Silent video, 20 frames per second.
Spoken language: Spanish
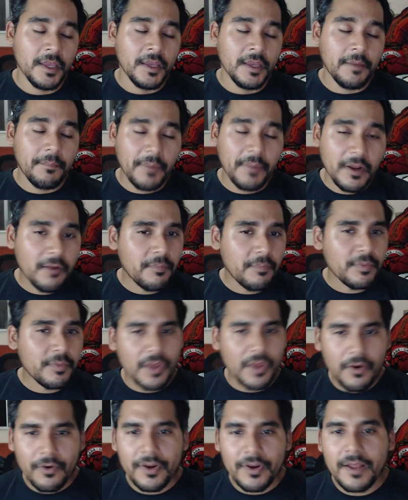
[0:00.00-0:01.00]
pero pues
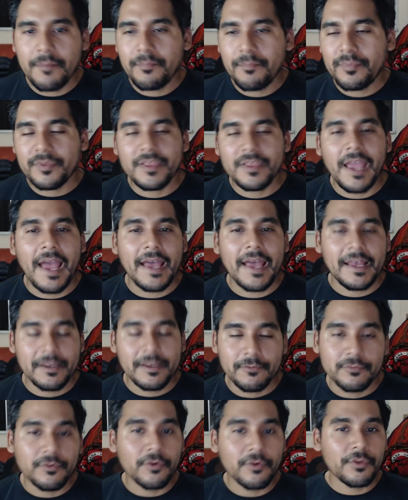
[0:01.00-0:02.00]
ahora pues ya,
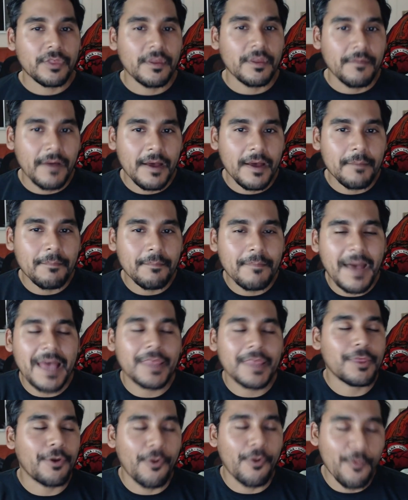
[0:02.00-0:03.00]
uno se va
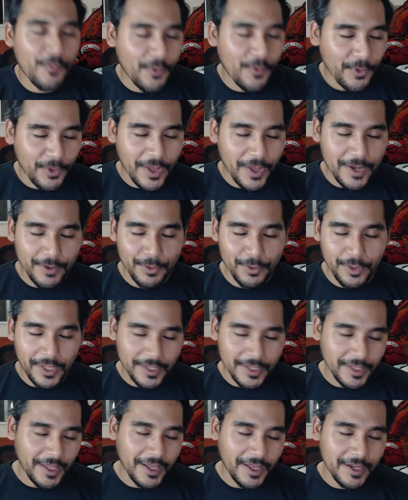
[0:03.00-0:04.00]
más cómodo a los,
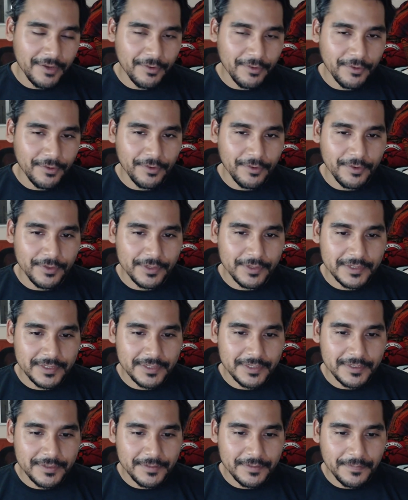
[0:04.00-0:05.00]
a
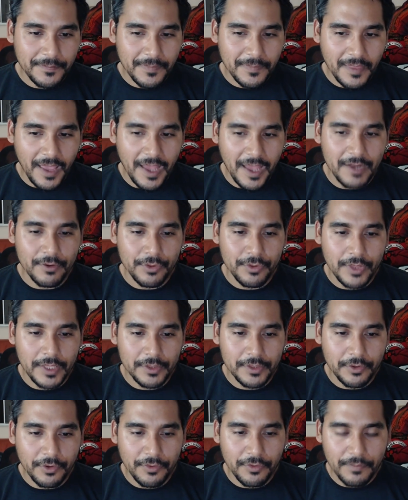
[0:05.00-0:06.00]
los, a los
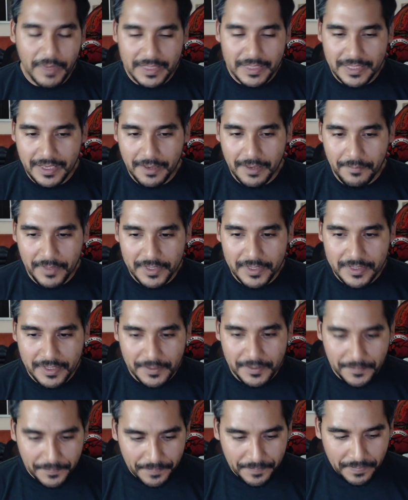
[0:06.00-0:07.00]
antros
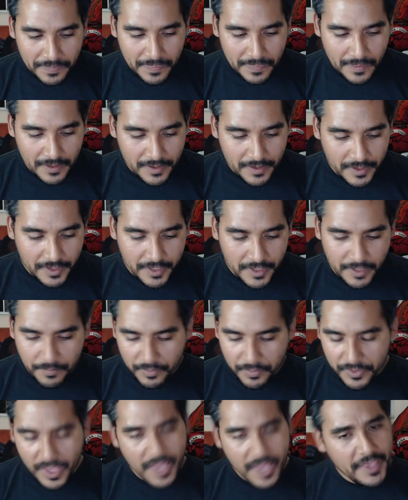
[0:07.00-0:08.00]
básicamente. Y
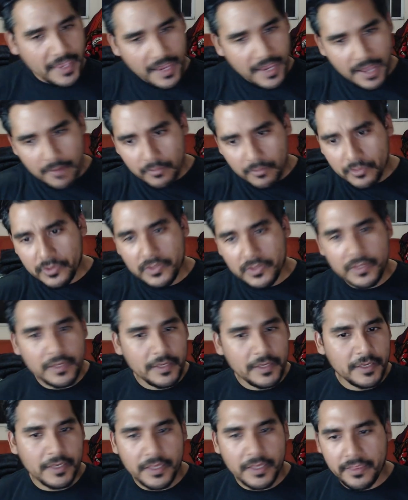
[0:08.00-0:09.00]
pues ya llegamos
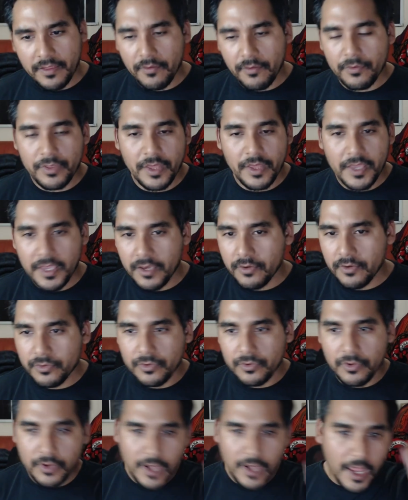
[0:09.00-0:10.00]
y estamos ahí
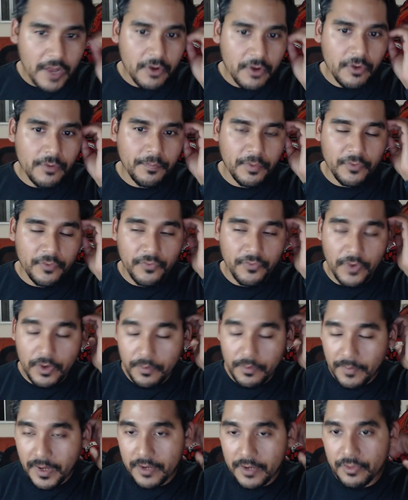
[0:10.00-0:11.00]
cotorreando, pues
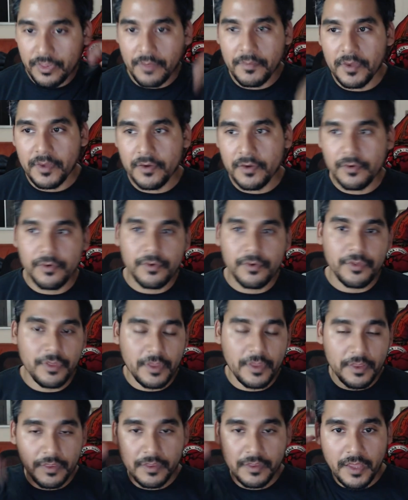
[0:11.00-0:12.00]
fueron varios amigos
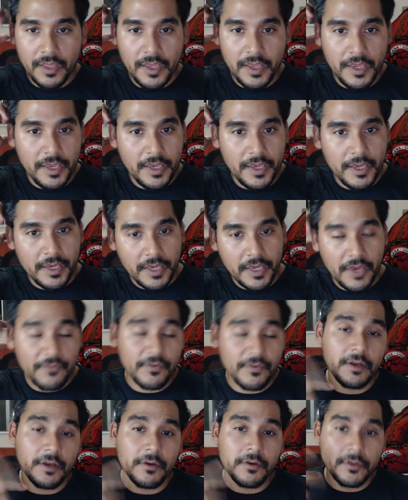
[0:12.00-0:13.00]
este, que
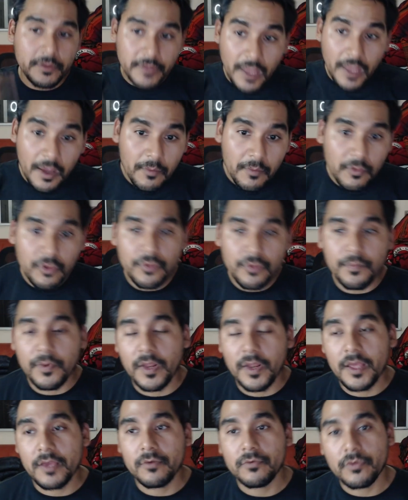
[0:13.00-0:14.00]
frecuentamos, por
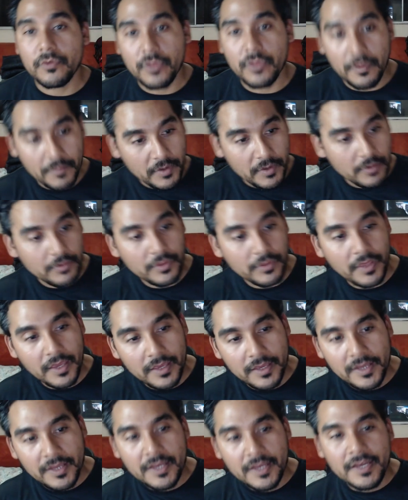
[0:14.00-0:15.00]
ahí unos amigos
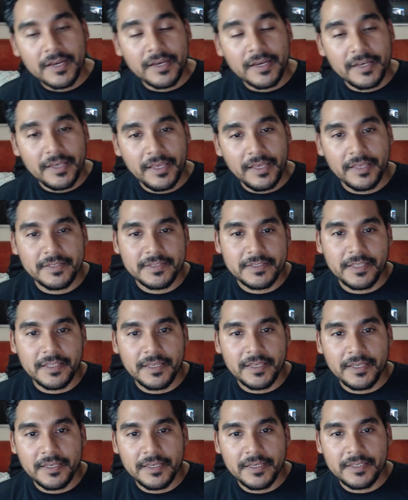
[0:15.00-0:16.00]
que,
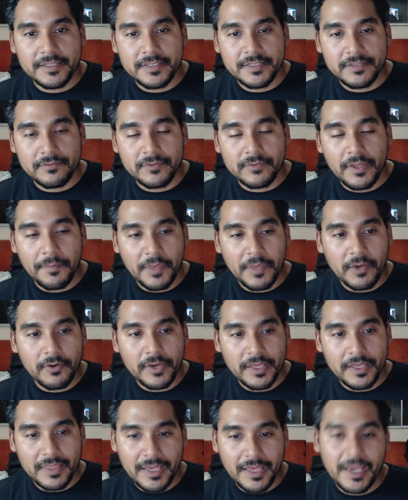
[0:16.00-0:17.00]
este, un amigo
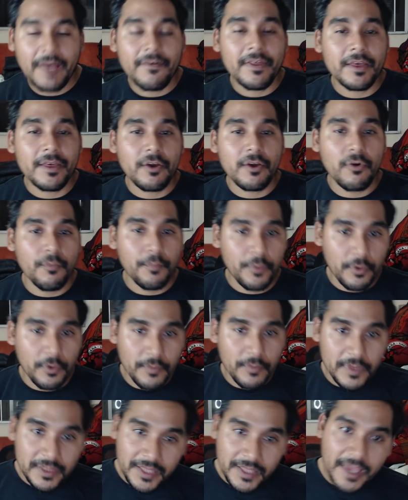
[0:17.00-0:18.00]
que se acaba de
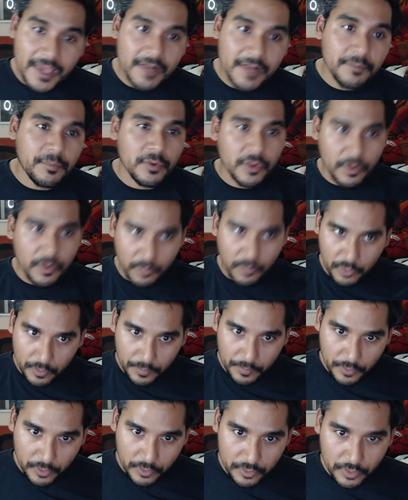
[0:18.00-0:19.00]
comprometer, pues que muy
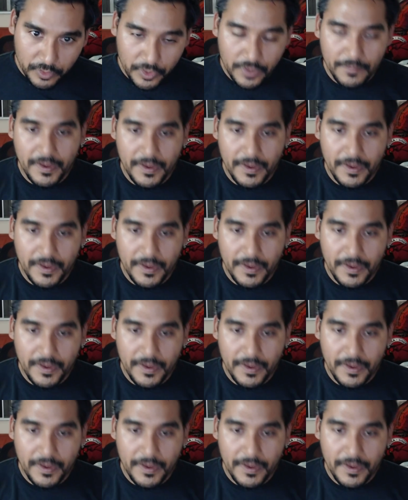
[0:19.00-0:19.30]
pronto se va a